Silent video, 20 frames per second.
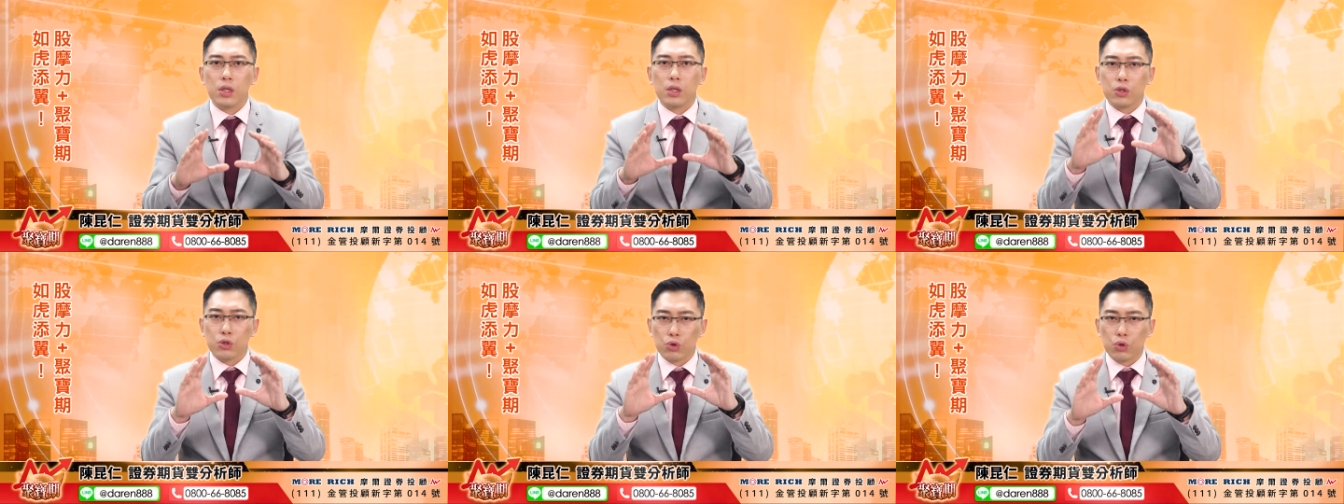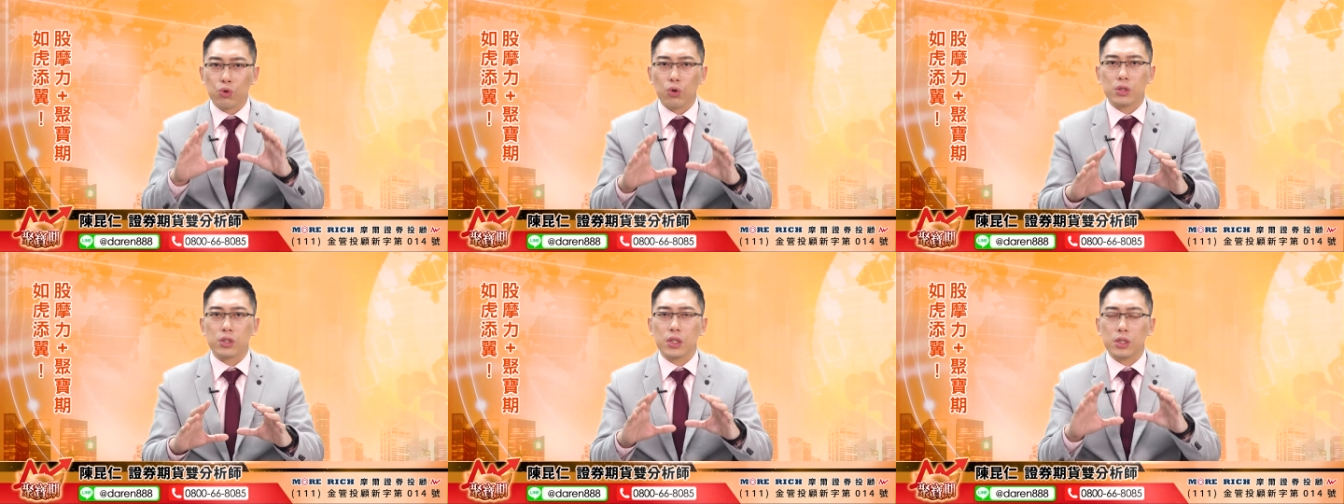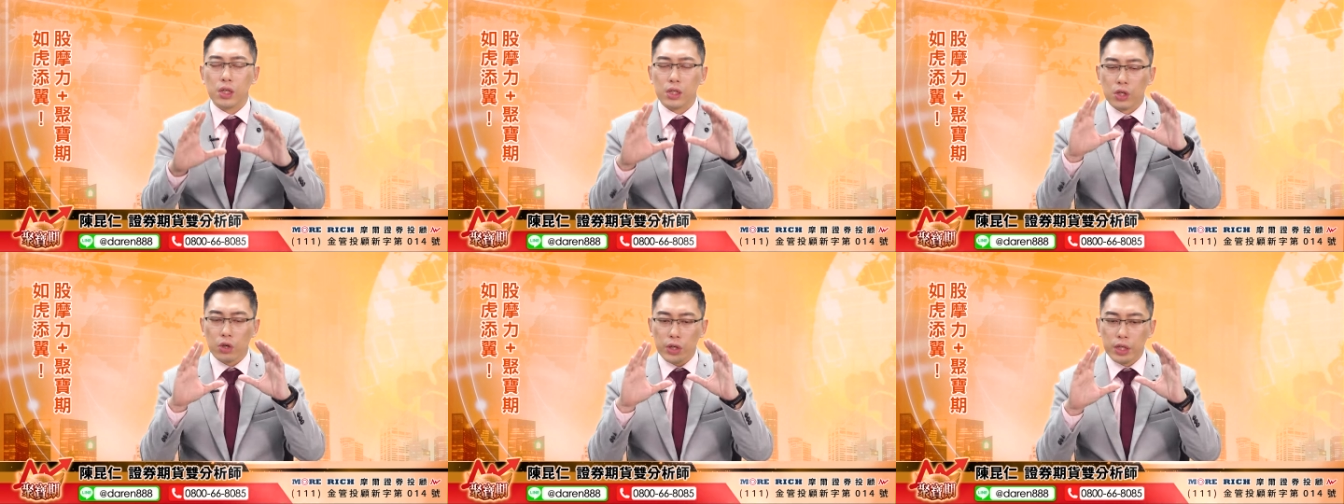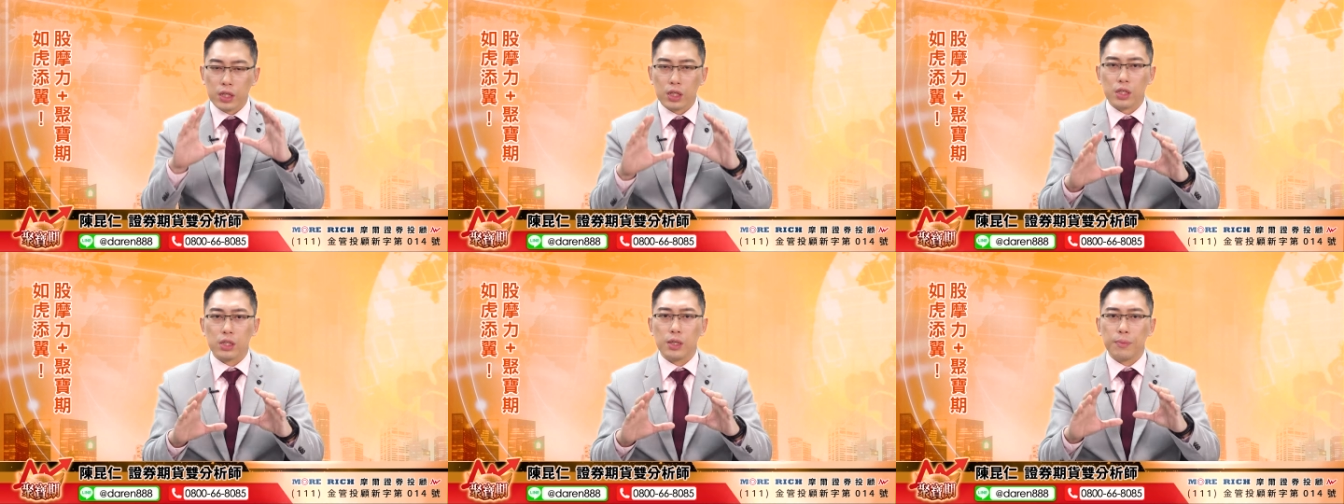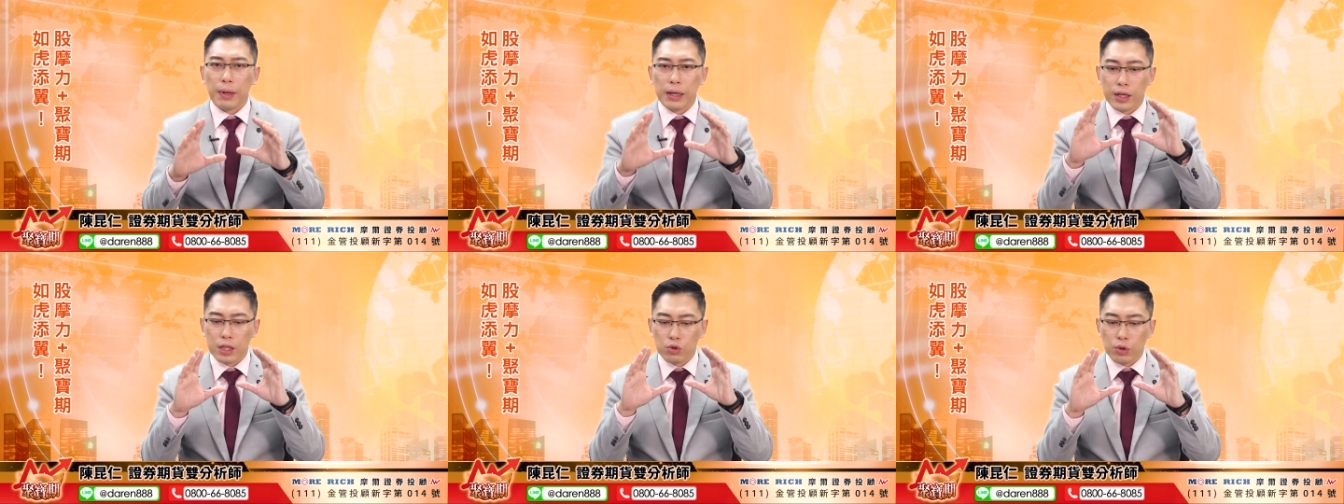如果真的有一个礼
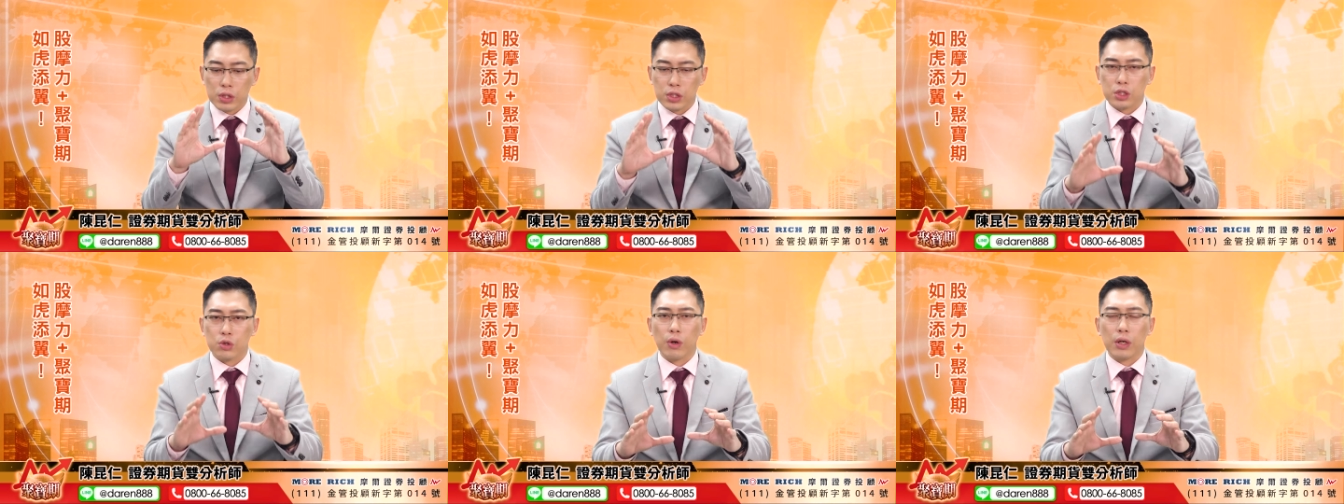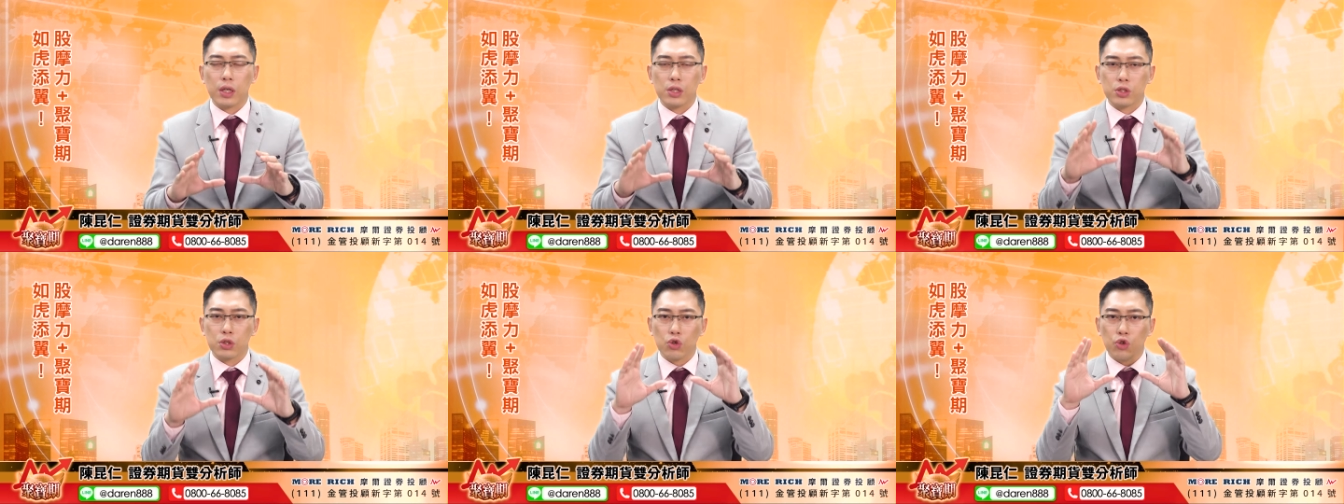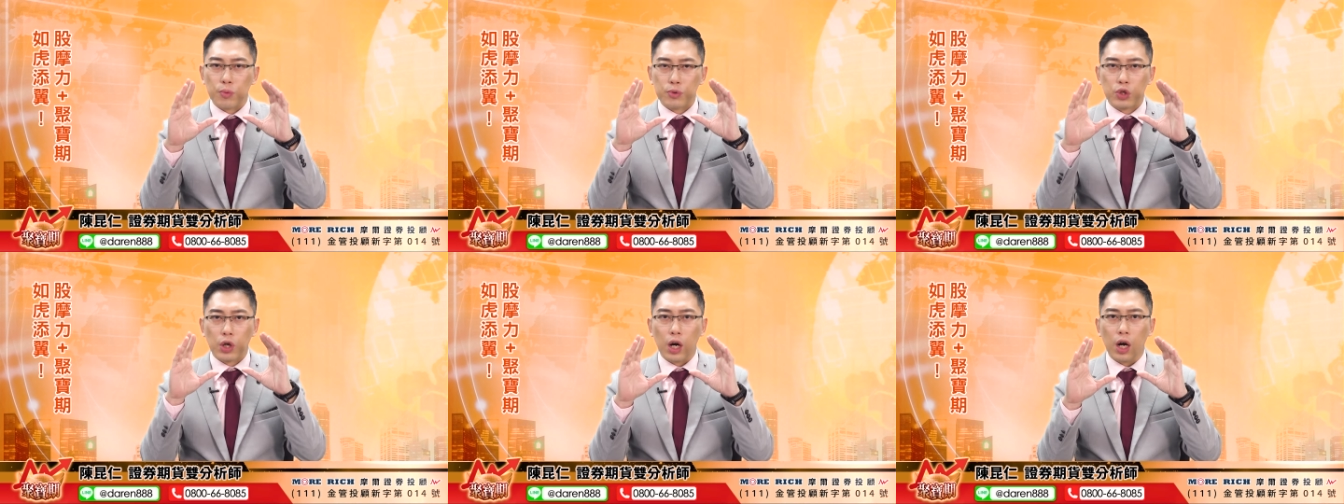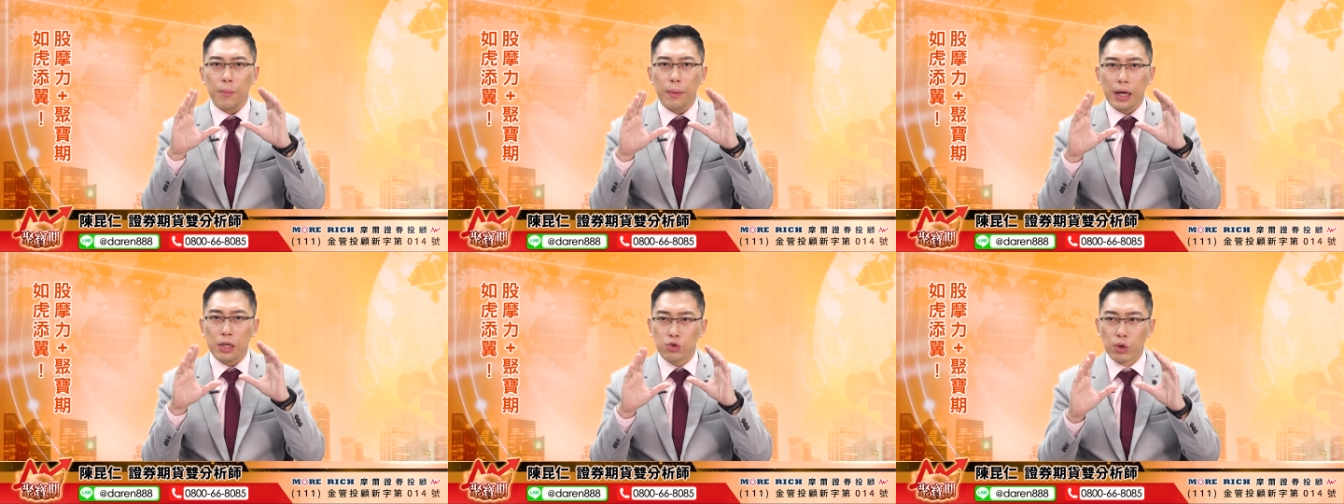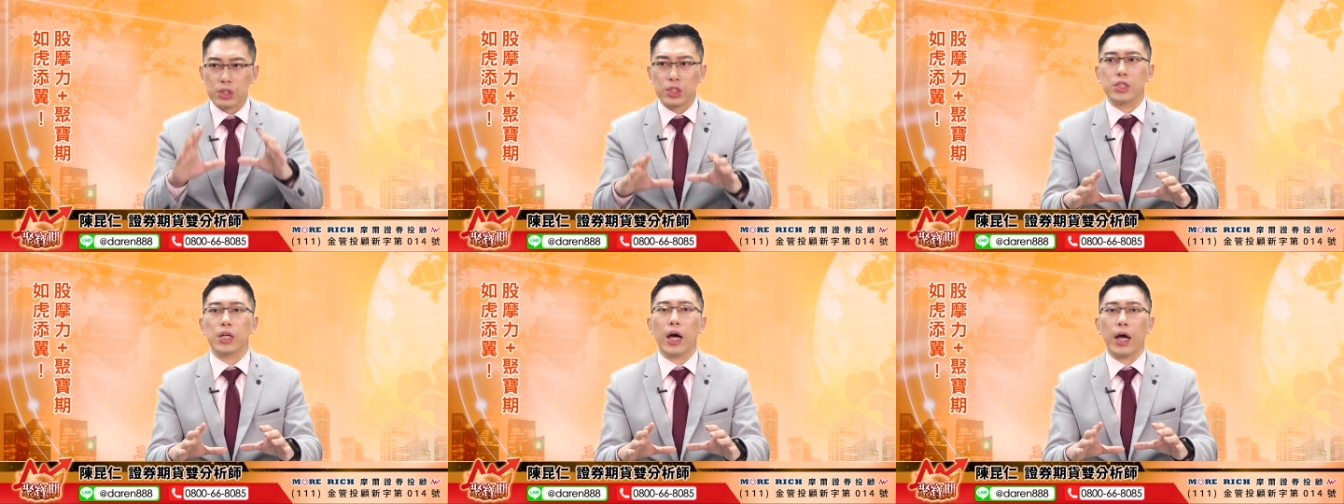拜可以赚十万的时候，我们就好好把它
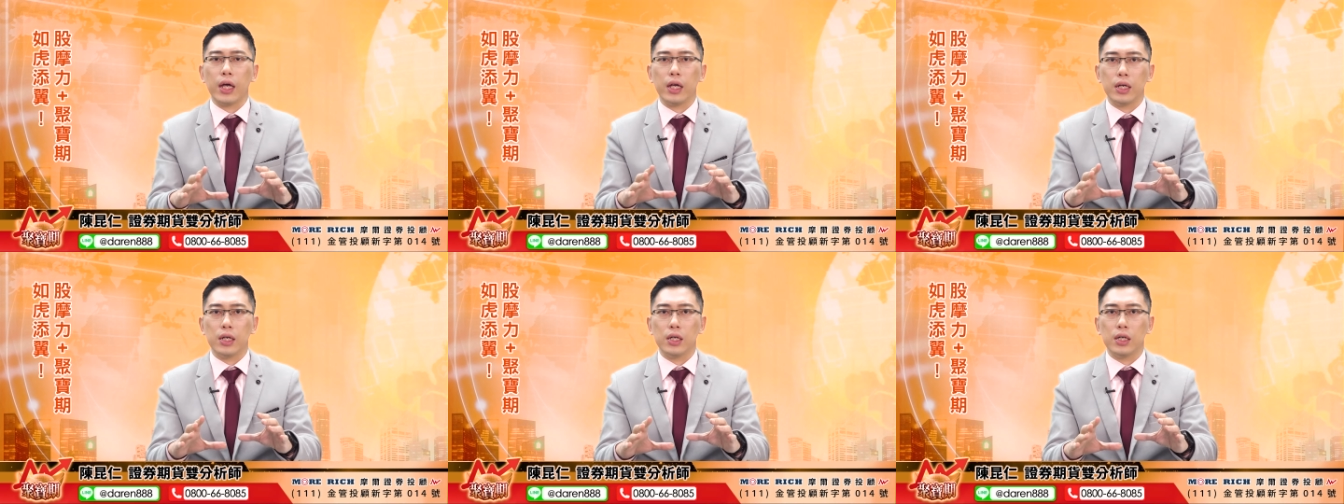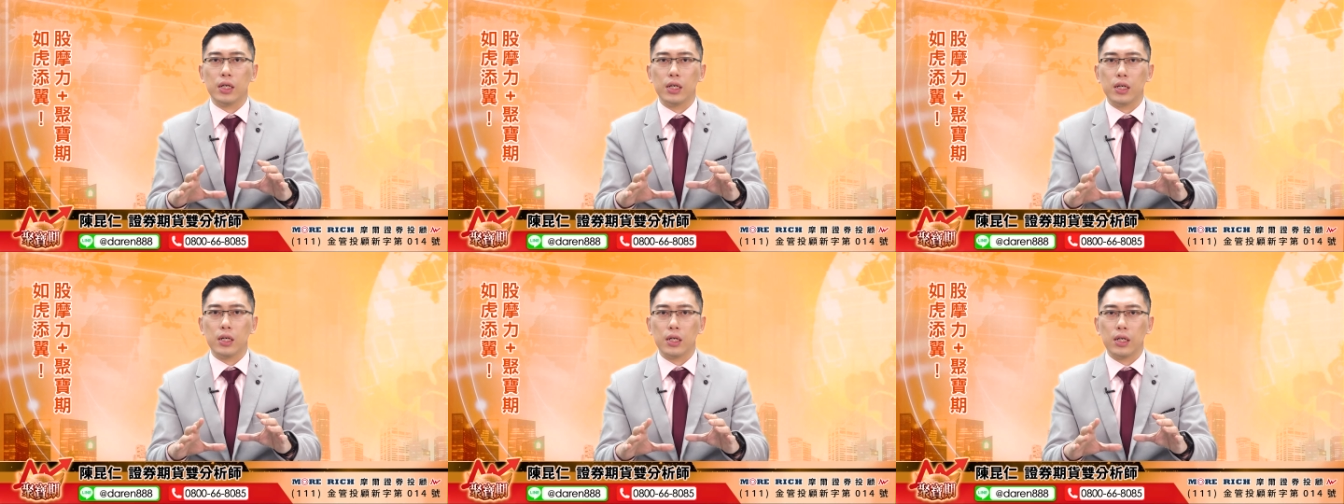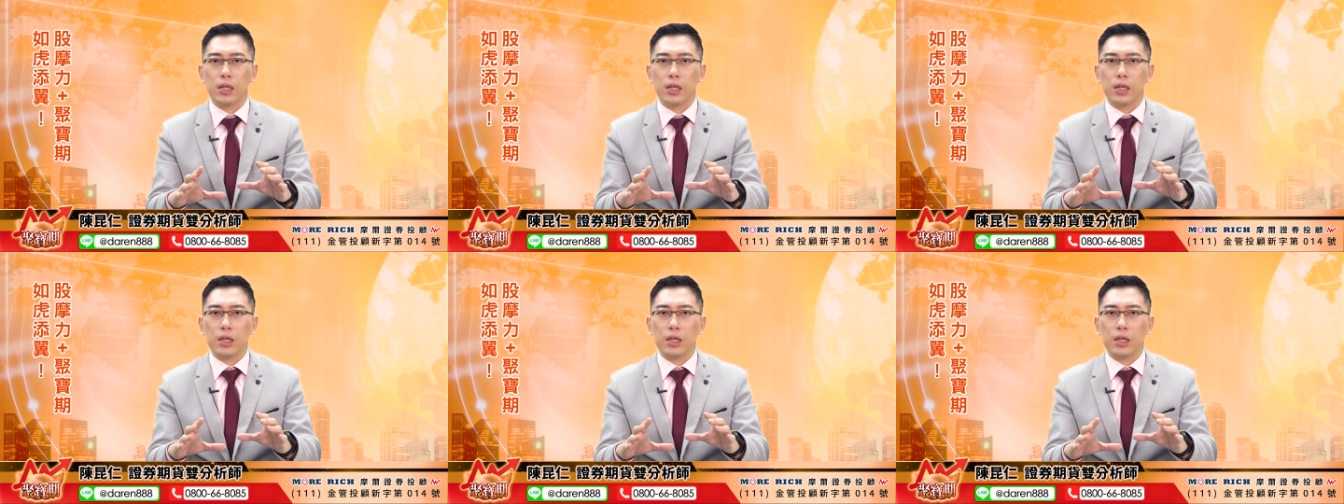赚起来，嗯，